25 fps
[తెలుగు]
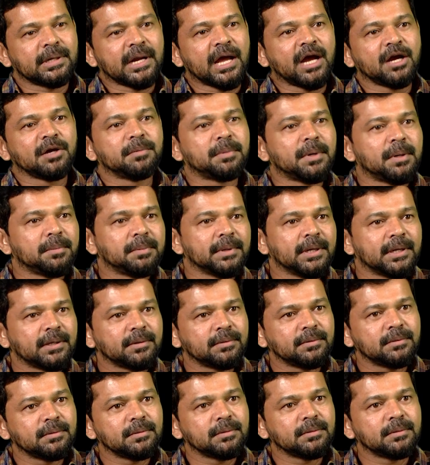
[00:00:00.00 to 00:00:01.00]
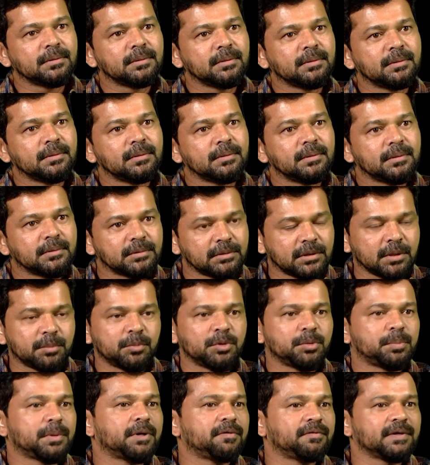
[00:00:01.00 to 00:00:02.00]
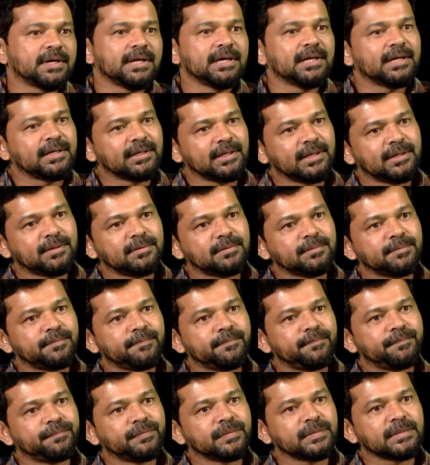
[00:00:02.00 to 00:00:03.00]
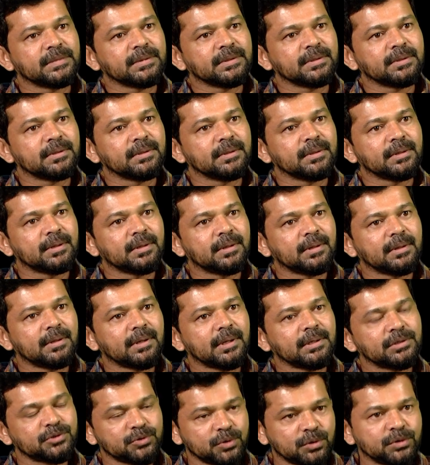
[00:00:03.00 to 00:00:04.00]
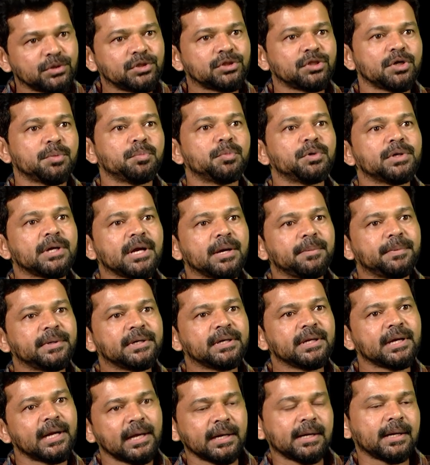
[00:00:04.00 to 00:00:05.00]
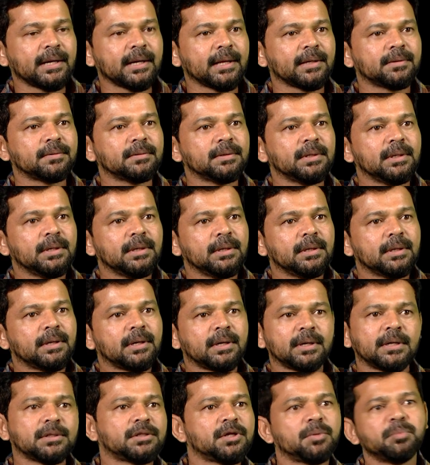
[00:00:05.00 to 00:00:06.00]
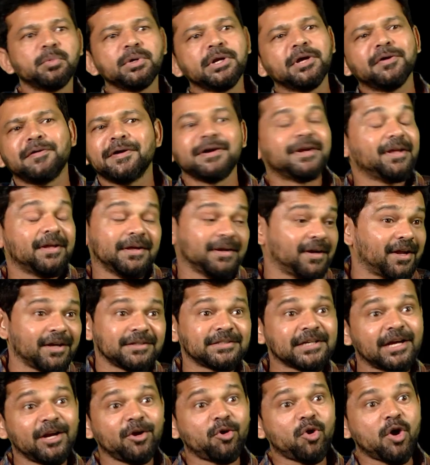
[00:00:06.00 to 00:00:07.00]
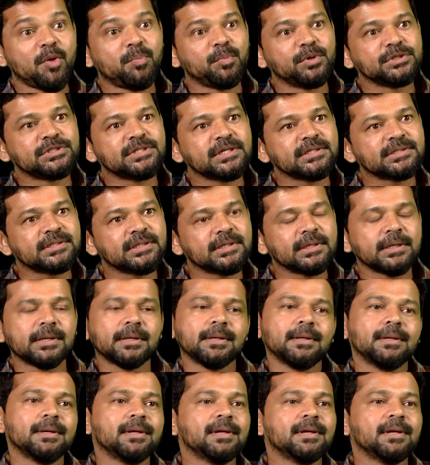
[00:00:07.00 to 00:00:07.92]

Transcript: నాగబాబు గారు తమ్ముడు పవన్ కళ్యాణ్ గారు అని సొంత తమ్ముడు కాబట్టి ఆయన అన్నారు నా తమ్ముడు ఏమంటే నాకు చాలా కోపం వచ్చేస్తుందని